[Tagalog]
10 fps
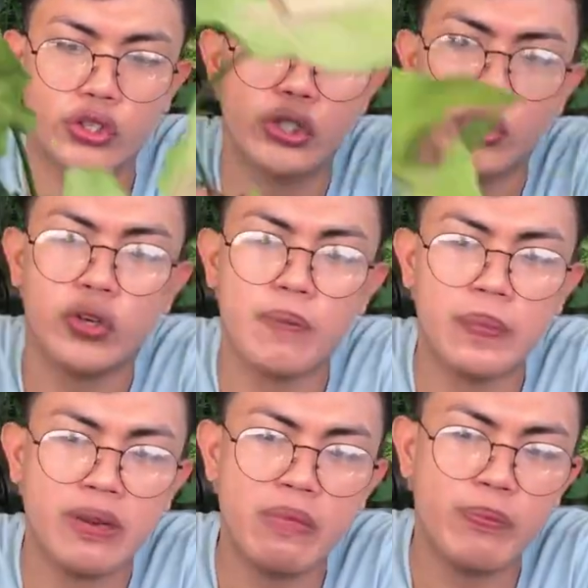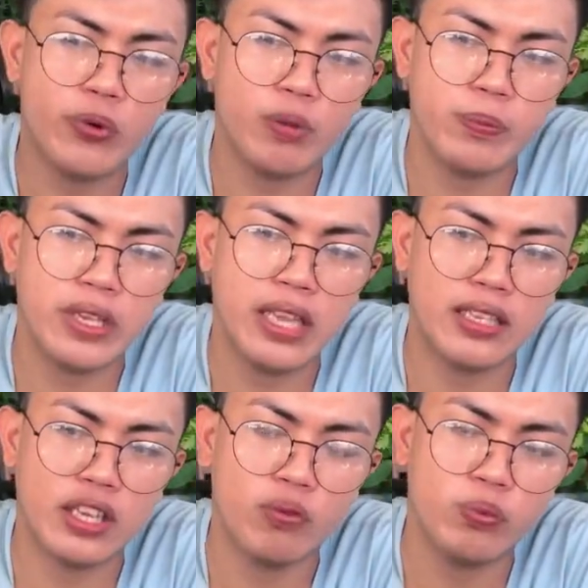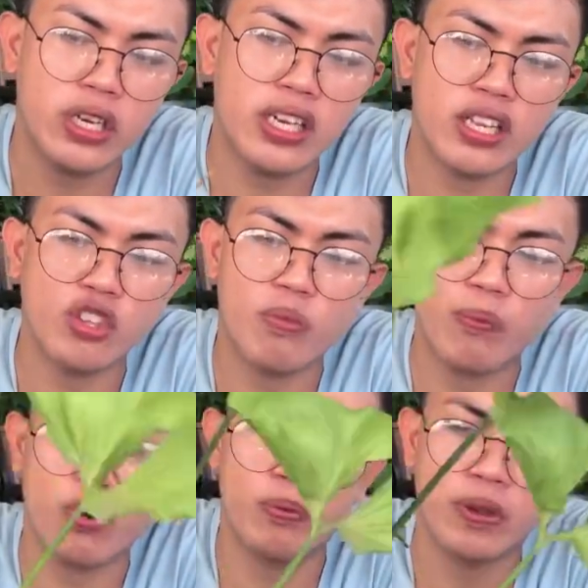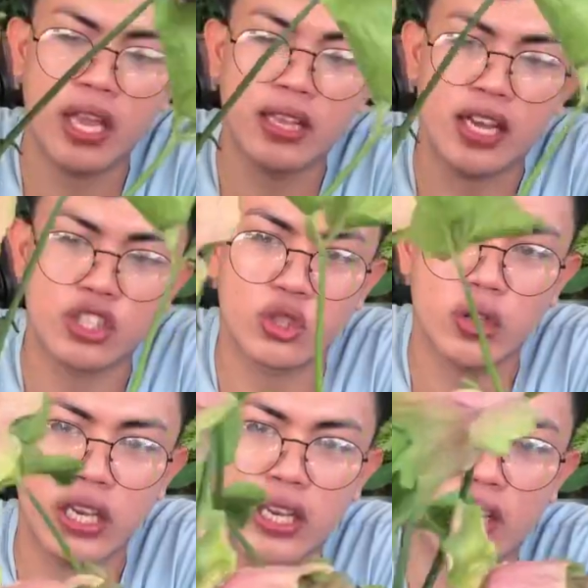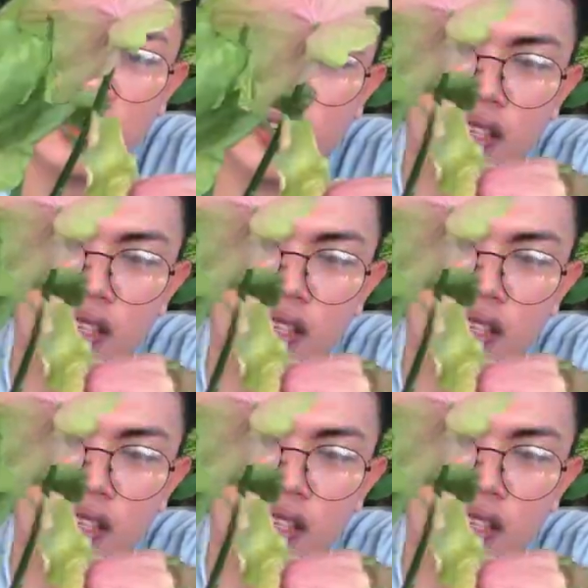So, kapag mag-propagate kayo, pwede na ito ma-propagate actually.